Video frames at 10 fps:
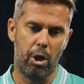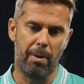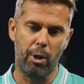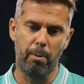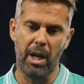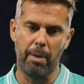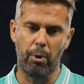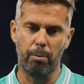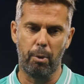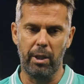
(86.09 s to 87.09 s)
nos va a dominar
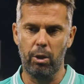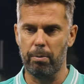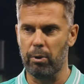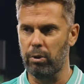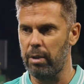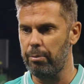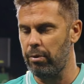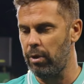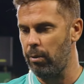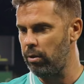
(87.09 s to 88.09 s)
por momento por
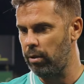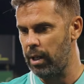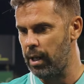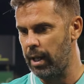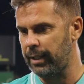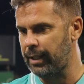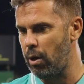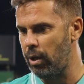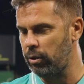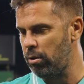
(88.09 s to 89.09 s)
tiempo y bueno, eh,
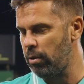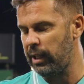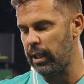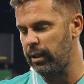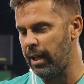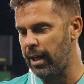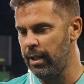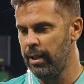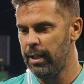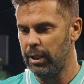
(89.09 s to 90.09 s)
adaptarnos a todo, intentar